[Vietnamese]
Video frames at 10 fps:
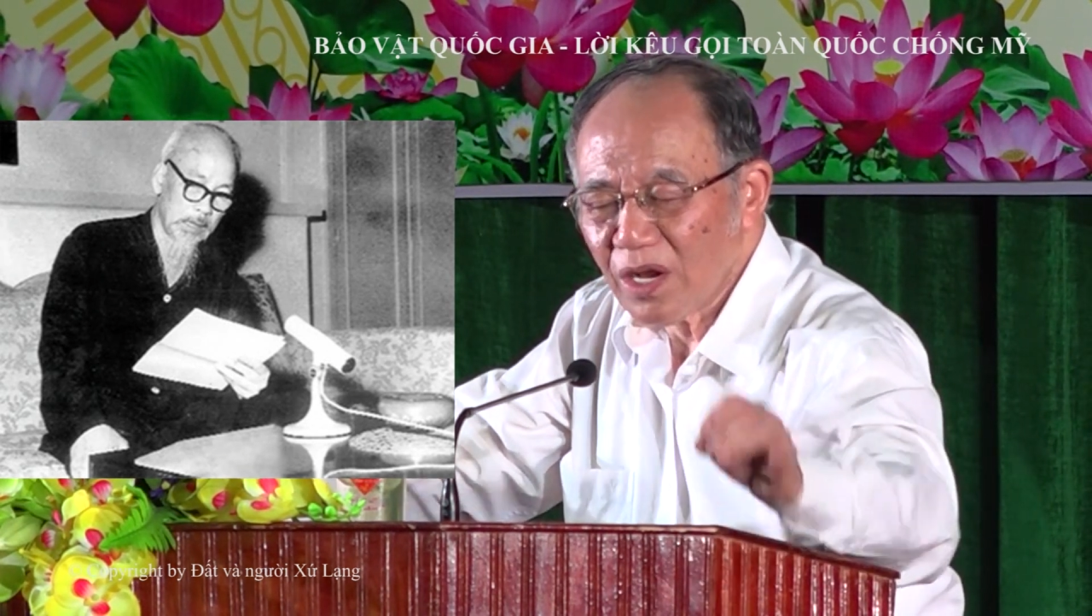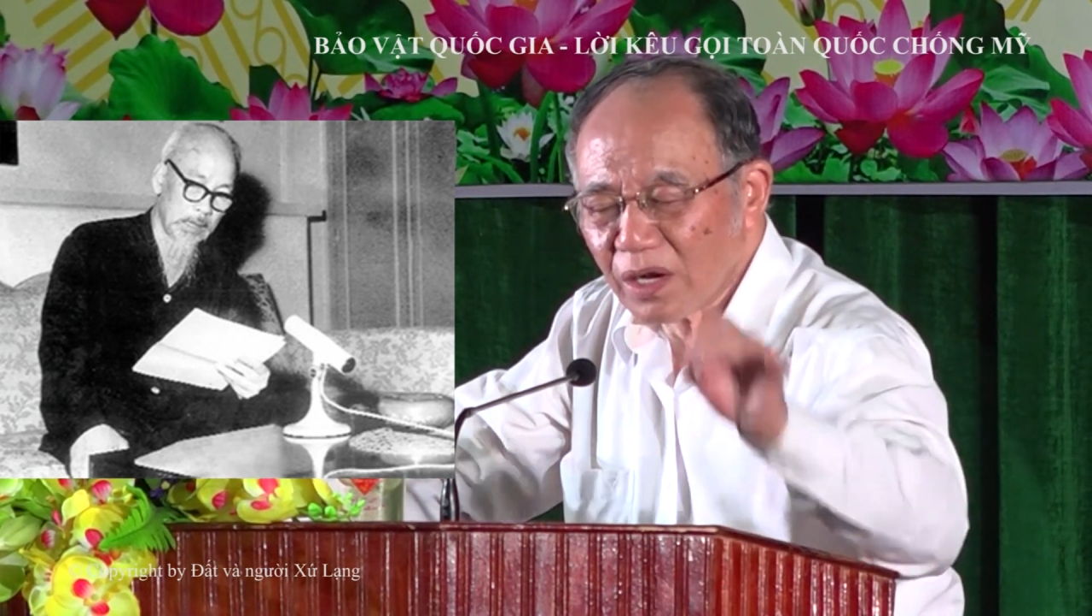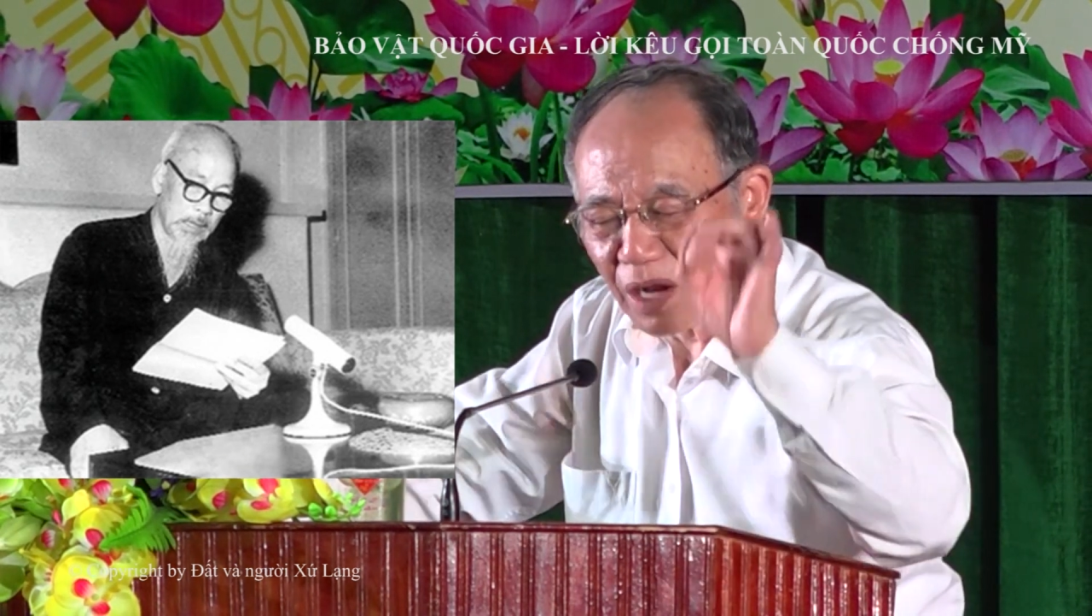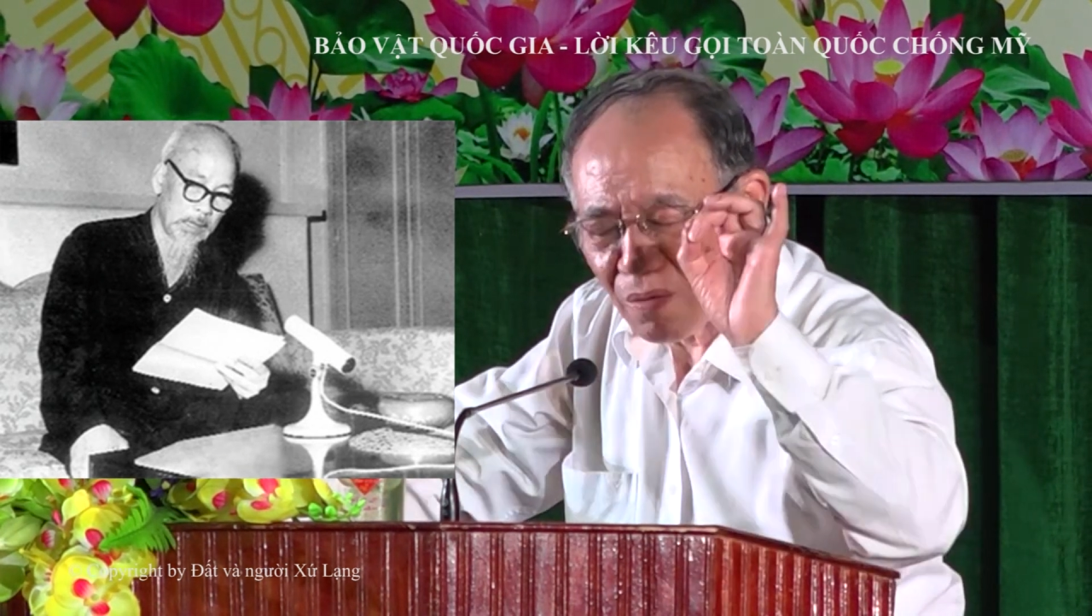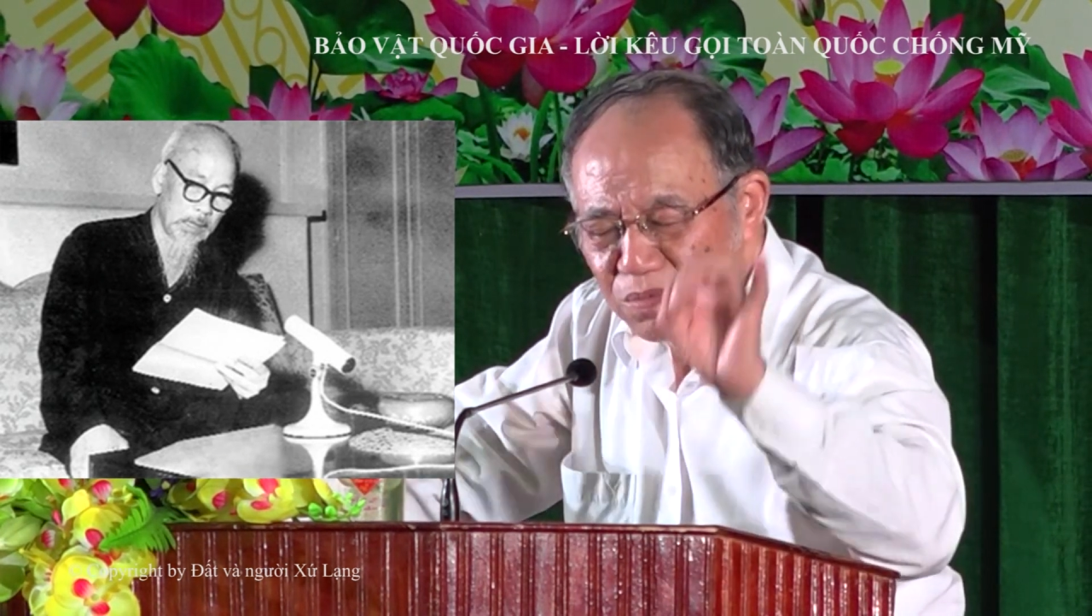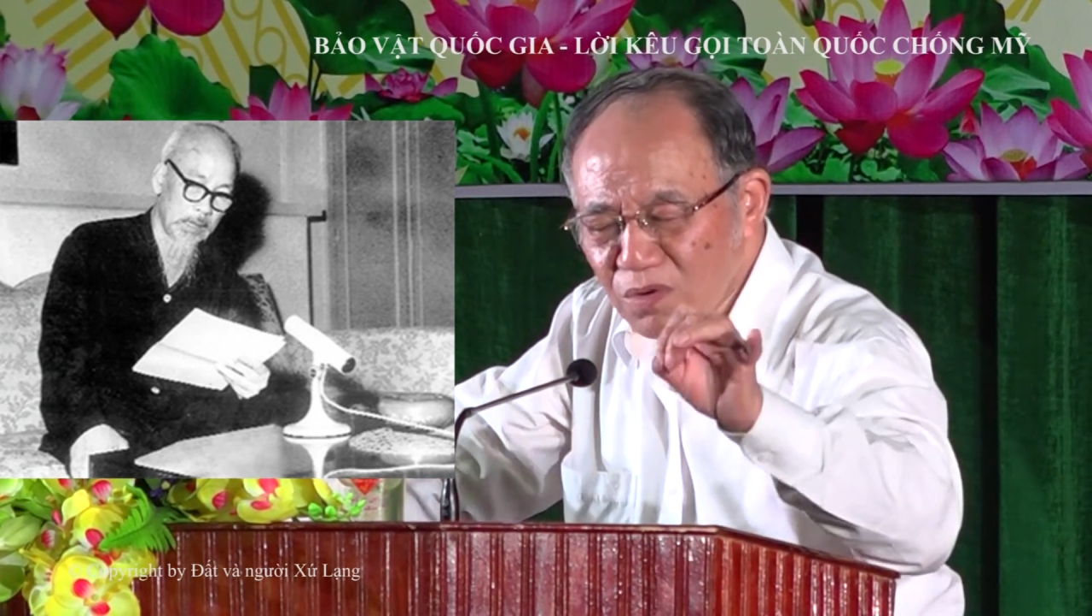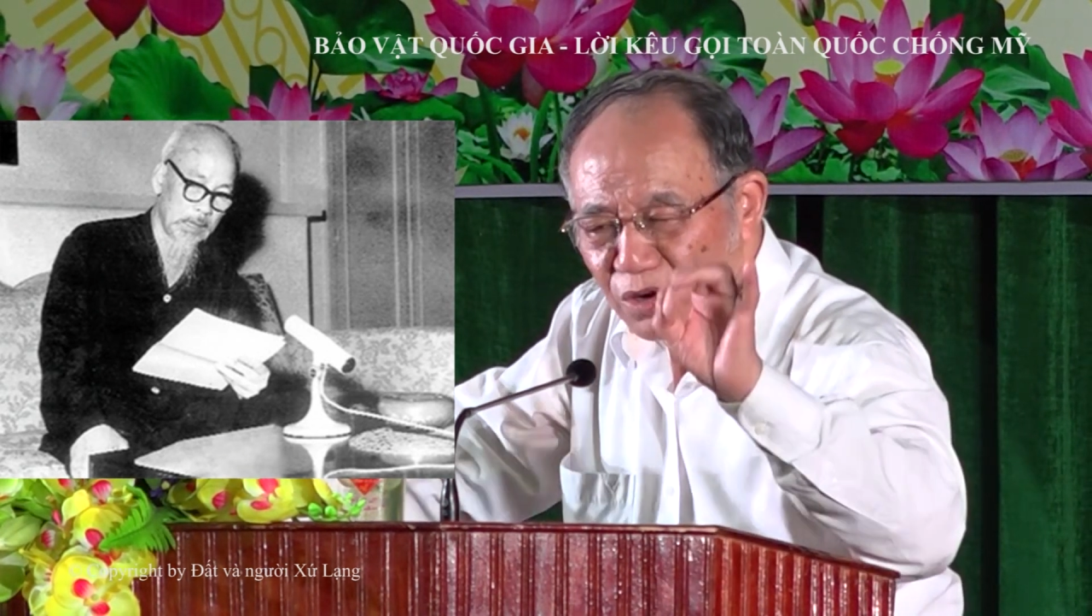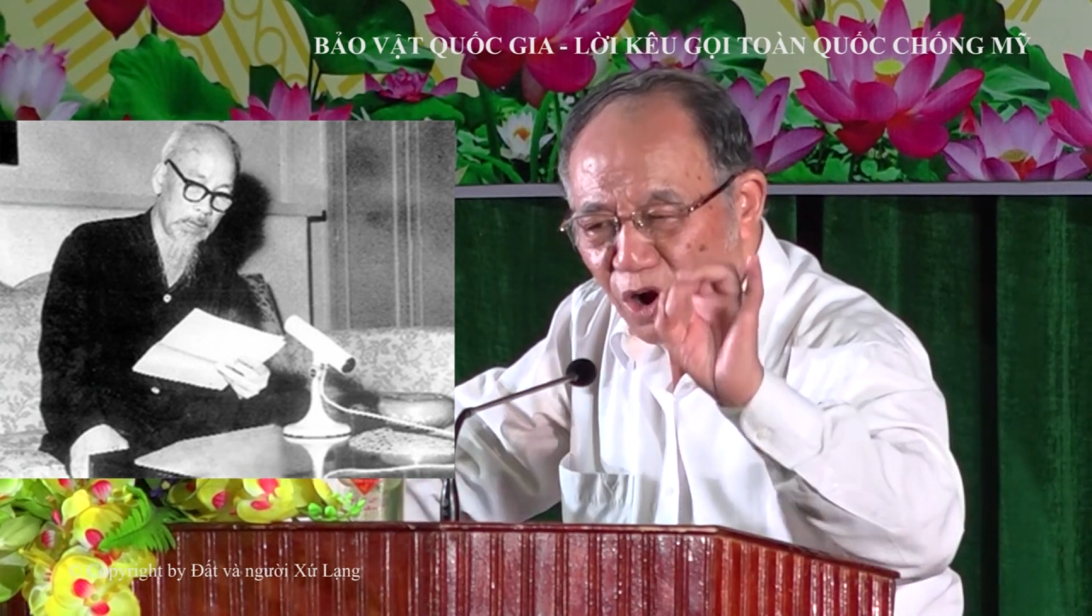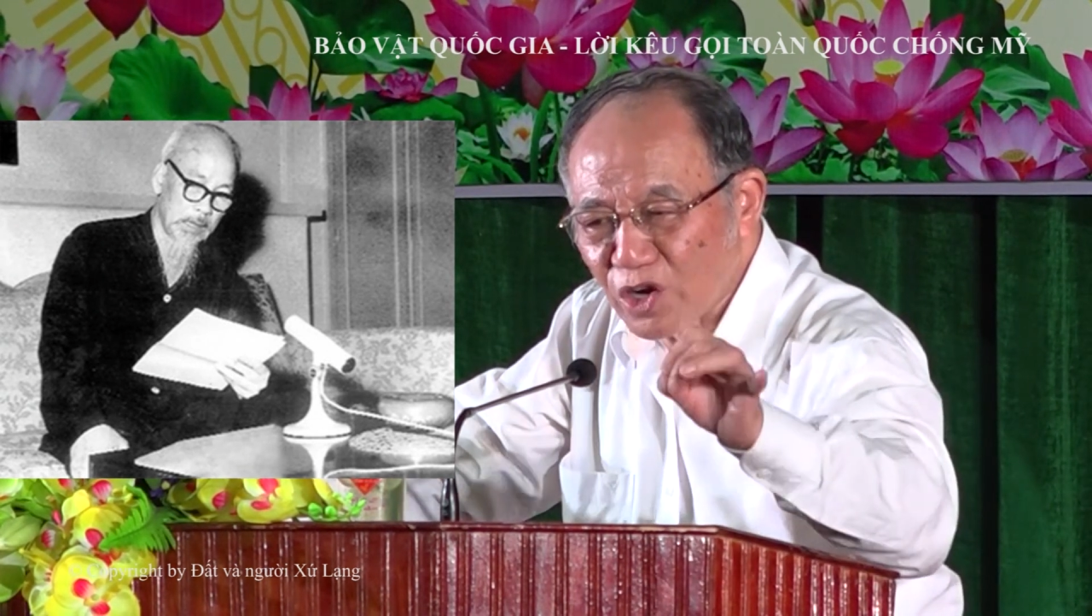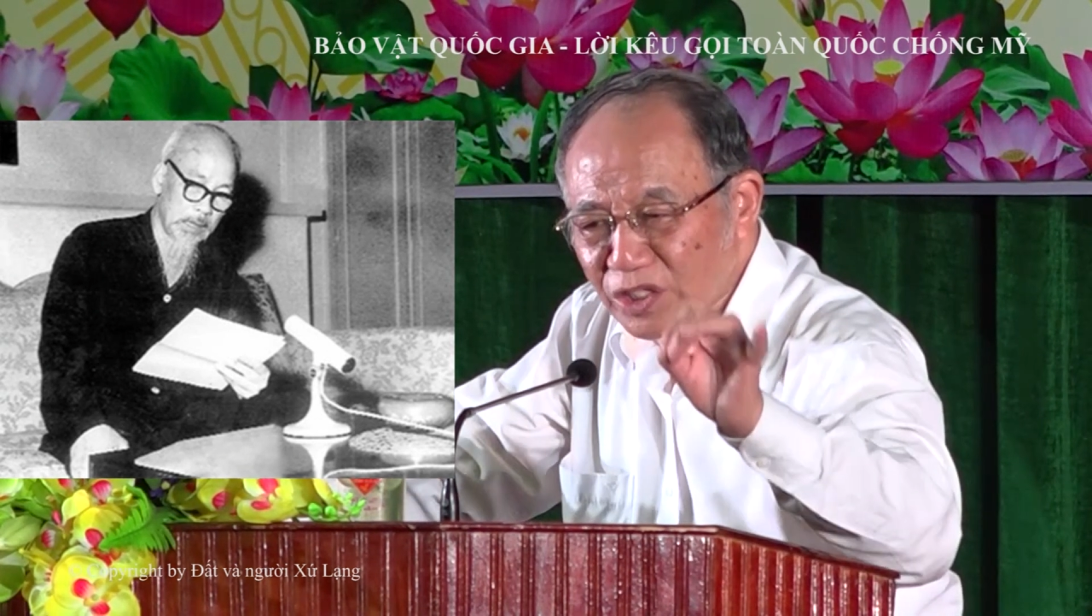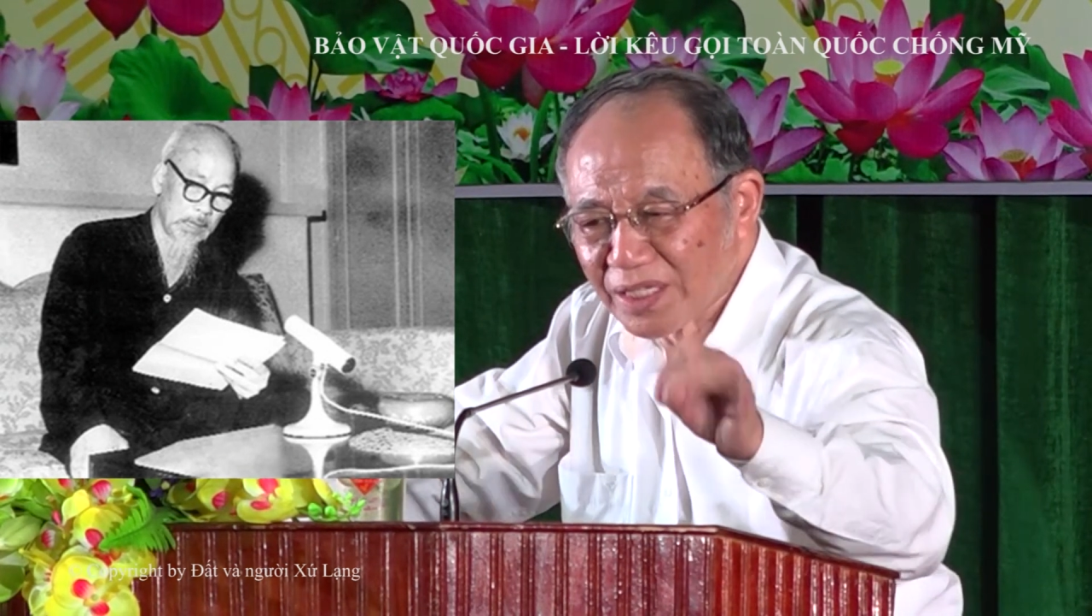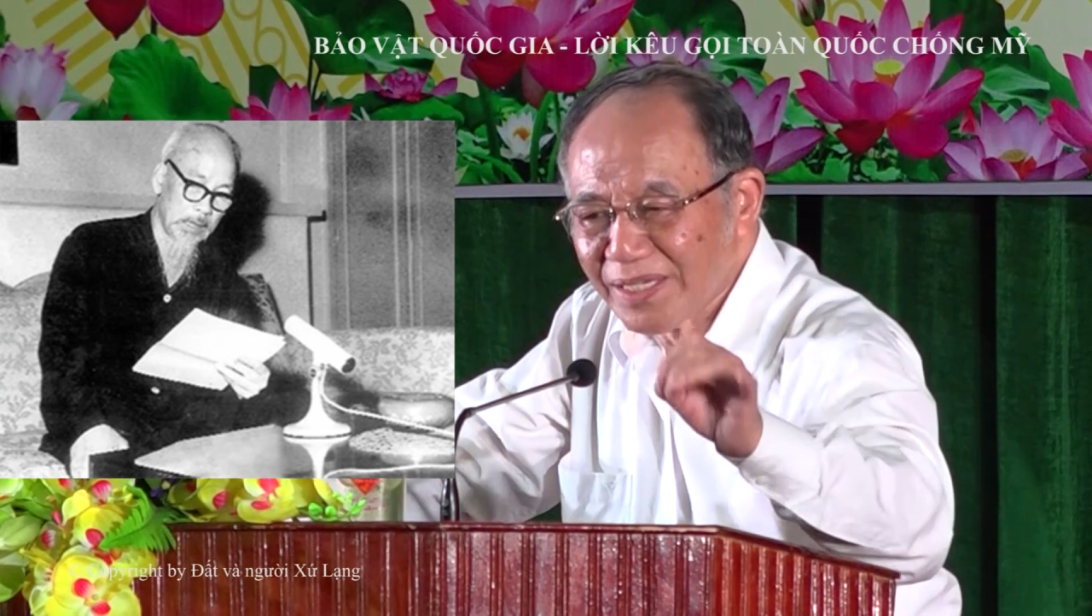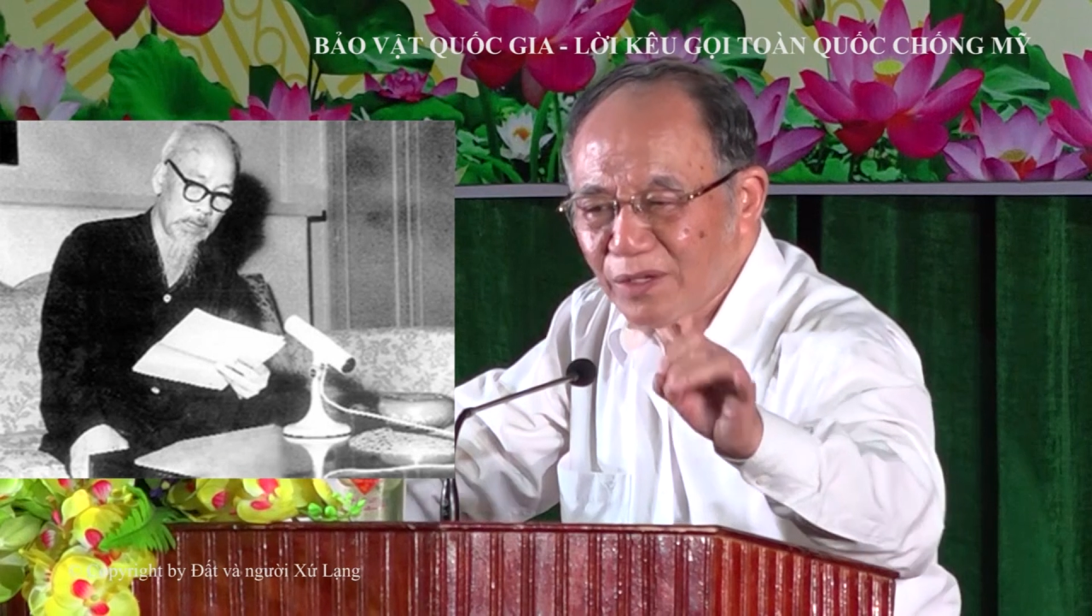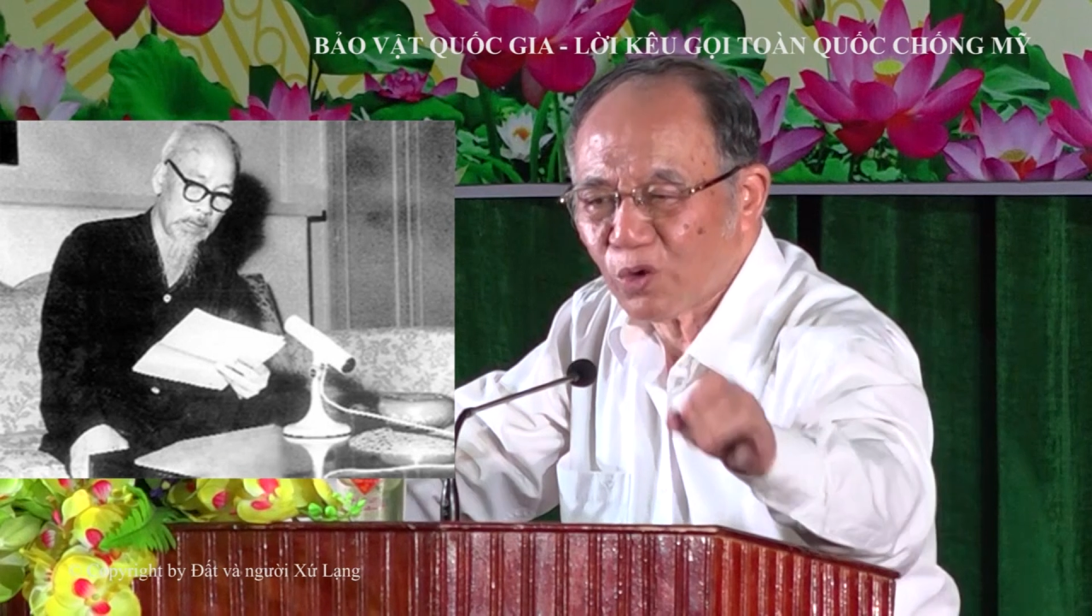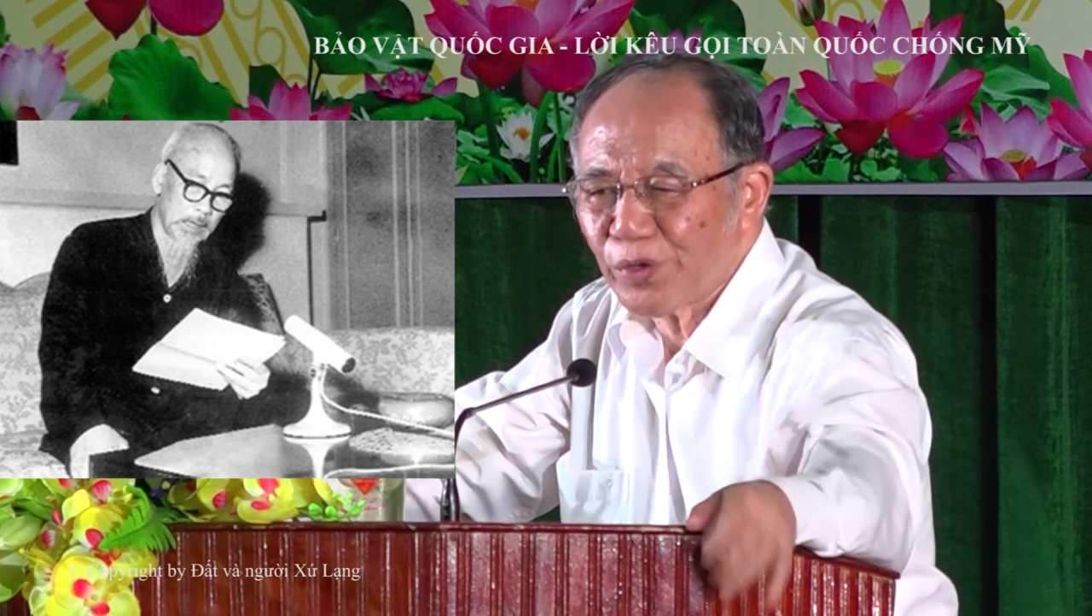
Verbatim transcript: không có gì